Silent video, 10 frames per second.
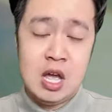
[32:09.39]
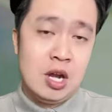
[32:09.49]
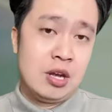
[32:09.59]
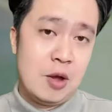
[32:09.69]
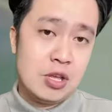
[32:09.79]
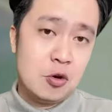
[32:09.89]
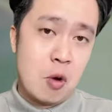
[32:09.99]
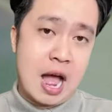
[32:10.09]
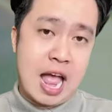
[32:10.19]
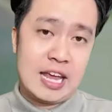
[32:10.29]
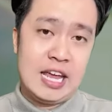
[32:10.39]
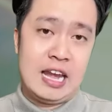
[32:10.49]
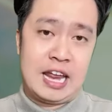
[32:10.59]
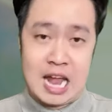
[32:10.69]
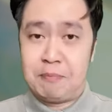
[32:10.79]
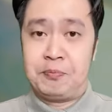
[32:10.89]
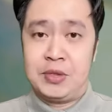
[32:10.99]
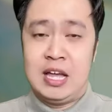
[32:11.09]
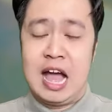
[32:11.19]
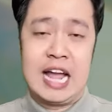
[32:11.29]
nếu như khóa 2005
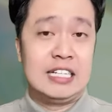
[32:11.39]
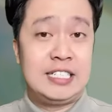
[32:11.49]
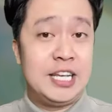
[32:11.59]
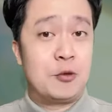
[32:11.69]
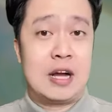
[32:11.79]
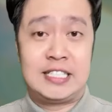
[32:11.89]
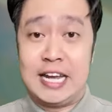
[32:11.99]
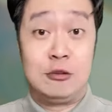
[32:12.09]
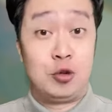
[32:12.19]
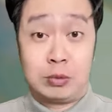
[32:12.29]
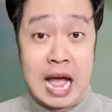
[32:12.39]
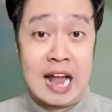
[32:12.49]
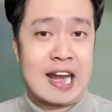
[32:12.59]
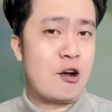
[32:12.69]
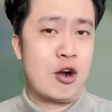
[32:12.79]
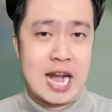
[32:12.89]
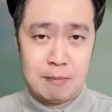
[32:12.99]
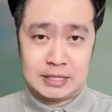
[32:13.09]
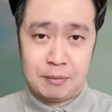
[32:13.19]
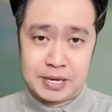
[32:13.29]
anh chị khóa trên của chúng ta đã có
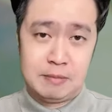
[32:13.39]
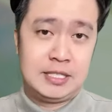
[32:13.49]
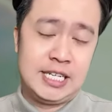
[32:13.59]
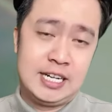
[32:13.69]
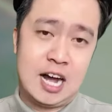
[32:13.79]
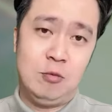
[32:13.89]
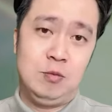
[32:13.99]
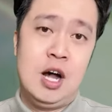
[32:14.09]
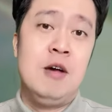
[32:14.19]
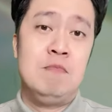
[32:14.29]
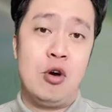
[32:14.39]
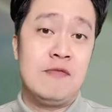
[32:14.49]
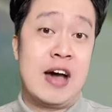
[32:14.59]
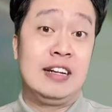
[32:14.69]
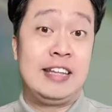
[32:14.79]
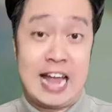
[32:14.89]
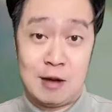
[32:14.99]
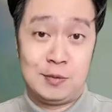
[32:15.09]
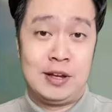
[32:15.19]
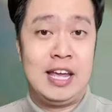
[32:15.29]
500 điểm 9 cộng môn văn thi đại
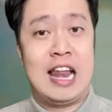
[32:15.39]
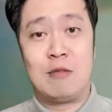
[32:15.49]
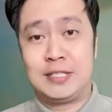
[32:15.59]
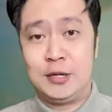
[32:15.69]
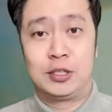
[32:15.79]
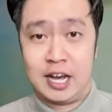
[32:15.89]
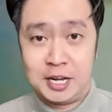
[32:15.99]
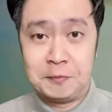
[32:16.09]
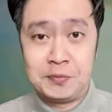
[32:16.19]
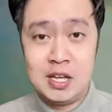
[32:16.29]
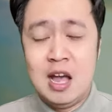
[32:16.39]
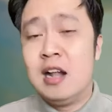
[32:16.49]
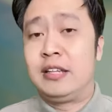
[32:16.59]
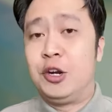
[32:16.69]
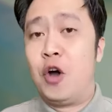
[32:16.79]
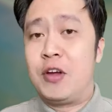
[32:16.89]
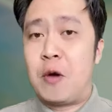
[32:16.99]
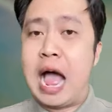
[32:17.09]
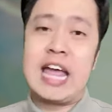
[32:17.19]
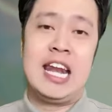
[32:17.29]
khi là học sinh của thầy. Thì đối với
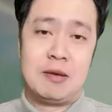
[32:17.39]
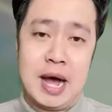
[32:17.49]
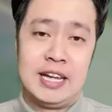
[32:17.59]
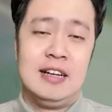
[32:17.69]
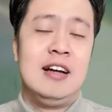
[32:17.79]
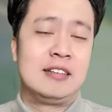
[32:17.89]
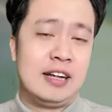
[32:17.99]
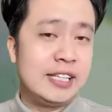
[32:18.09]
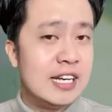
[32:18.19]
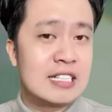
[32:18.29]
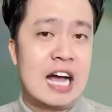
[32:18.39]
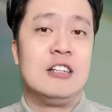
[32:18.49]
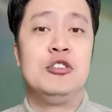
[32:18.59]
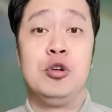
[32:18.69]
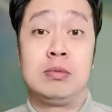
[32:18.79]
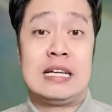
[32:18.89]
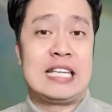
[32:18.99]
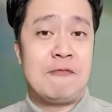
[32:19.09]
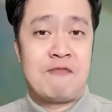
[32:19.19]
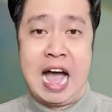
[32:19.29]
khóa 2007, thầy tin rằng chúng ta
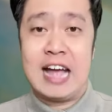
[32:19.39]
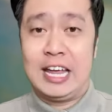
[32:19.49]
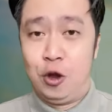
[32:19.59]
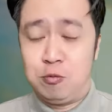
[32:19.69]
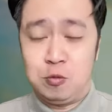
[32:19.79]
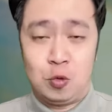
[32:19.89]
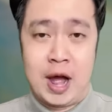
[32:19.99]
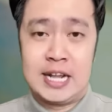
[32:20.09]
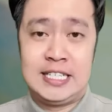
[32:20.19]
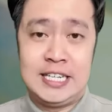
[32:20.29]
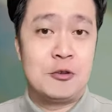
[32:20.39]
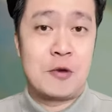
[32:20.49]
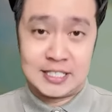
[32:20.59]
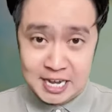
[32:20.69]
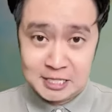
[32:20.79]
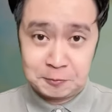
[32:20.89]
sẽ phá kỷ lục của anh chị khóa trên.